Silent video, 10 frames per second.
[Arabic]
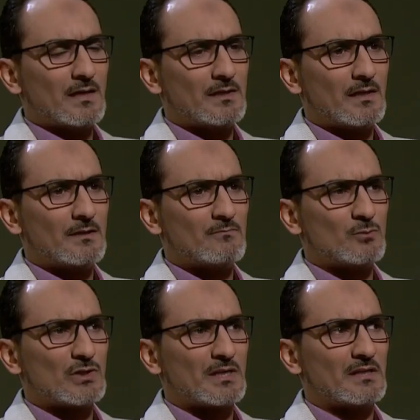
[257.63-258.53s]
هذا
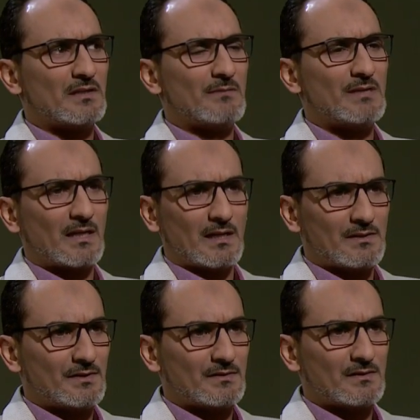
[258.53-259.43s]
مجرد عميل
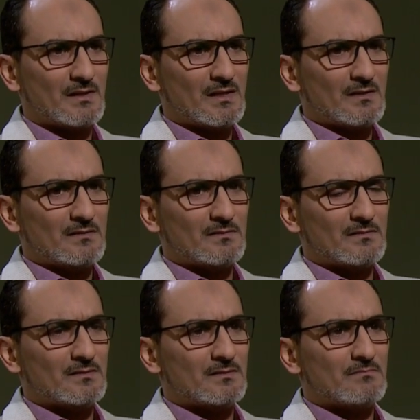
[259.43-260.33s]
قذر
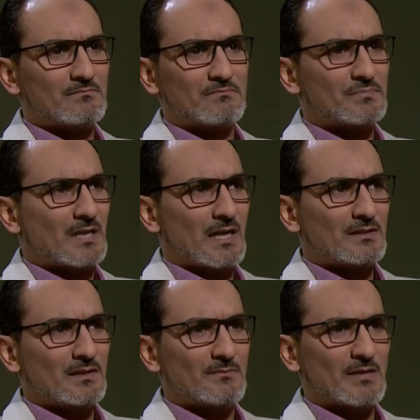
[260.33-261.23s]

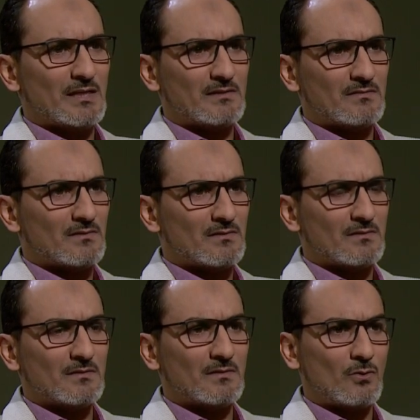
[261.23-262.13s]
تحت حمايه
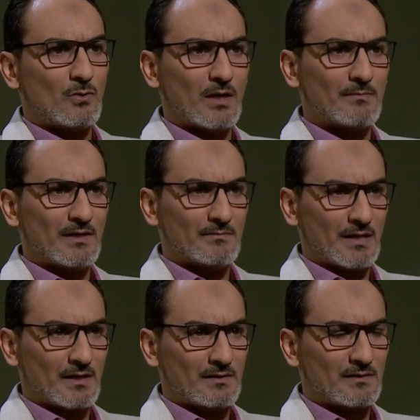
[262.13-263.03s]
آه، حكام
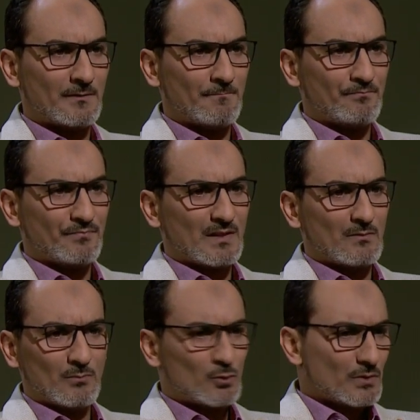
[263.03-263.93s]
الامارات
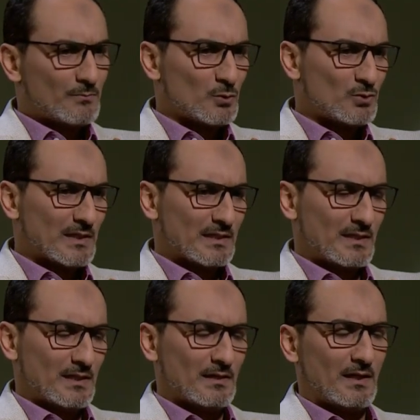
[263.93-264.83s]
موجودات
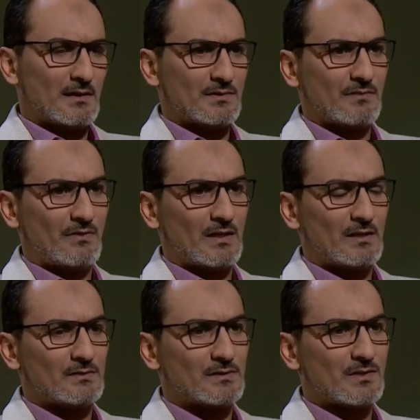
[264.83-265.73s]
على الصفحه
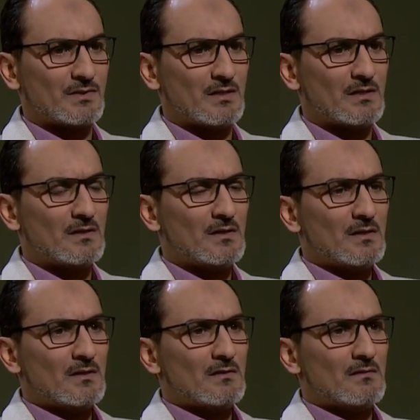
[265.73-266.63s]
مم. الشخصيه
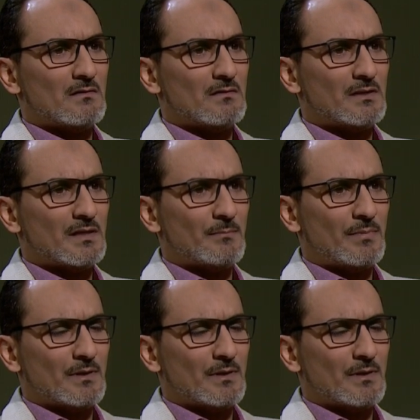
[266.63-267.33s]
ان